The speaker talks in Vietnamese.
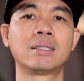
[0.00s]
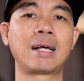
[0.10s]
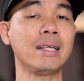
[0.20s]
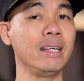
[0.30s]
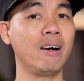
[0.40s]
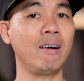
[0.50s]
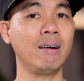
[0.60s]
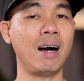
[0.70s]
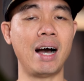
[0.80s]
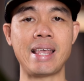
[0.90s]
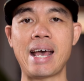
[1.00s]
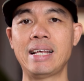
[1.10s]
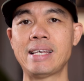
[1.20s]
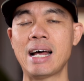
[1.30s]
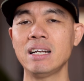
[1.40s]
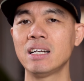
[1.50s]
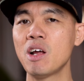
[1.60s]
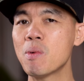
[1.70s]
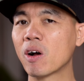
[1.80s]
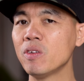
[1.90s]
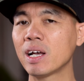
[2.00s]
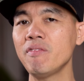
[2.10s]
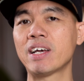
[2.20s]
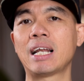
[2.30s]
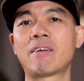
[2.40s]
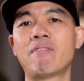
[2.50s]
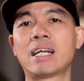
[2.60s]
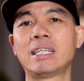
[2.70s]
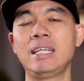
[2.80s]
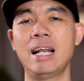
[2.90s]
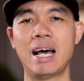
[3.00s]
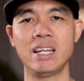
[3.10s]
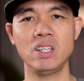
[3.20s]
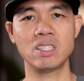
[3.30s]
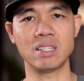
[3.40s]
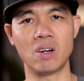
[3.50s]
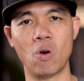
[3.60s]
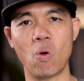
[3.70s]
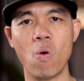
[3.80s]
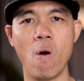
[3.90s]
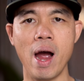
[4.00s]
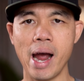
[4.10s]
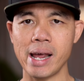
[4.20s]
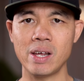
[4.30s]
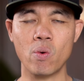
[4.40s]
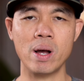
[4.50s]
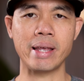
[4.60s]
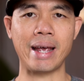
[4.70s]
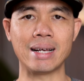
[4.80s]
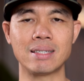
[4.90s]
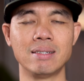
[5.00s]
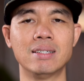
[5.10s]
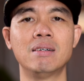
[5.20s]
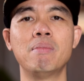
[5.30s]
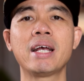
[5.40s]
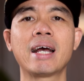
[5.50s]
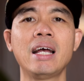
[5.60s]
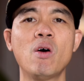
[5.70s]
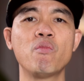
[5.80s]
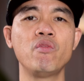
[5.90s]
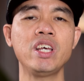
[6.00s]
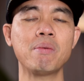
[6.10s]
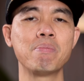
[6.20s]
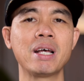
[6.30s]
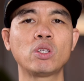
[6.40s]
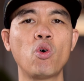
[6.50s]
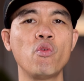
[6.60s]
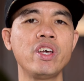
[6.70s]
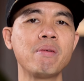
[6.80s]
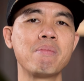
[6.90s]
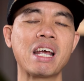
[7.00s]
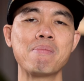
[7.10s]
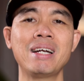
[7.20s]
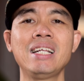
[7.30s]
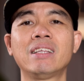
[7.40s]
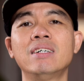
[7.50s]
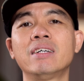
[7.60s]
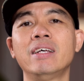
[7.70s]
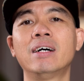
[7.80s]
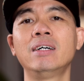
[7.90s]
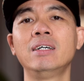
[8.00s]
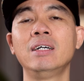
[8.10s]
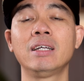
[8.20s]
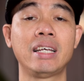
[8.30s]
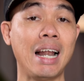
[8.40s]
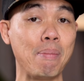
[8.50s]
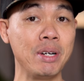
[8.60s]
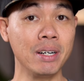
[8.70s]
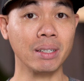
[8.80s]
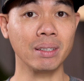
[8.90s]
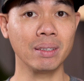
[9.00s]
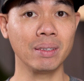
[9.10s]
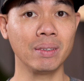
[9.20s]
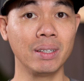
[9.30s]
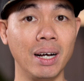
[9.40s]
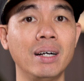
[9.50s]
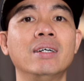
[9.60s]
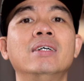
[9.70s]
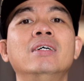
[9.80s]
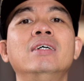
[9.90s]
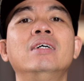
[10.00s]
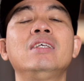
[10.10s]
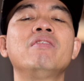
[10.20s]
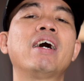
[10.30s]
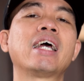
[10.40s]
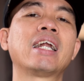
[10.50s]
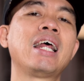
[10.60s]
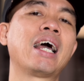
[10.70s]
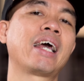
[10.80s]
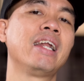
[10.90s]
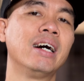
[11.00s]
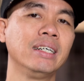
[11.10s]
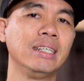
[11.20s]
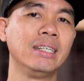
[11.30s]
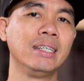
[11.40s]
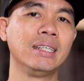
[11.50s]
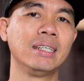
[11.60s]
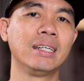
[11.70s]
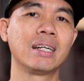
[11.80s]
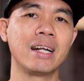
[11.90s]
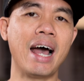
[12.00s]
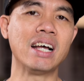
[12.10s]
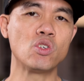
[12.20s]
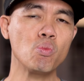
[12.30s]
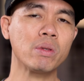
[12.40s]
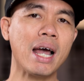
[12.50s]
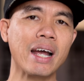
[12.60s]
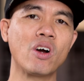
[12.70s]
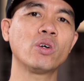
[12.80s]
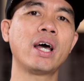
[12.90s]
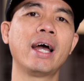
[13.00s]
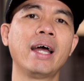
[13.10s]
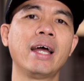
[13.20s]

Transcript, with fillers: cái gì đó ở nhà thì chán nếu mà có những cái việc lặt vặt như là đi sửa ổ khóa hay đi qua nhà sửa mấy cái ốc vít mấy cái tô vít mấy cái bắn lên tường gì đó thì làm được ha như vậy đây là cái nơi để chúng ta có thể